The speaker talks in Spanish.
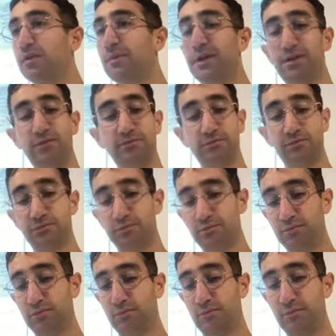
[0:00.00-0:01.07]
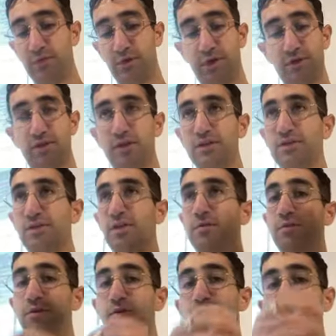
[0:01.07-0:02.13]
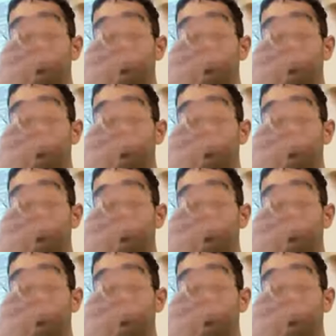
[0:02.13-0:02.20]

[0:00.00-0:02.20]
¿vale? Que es este librito que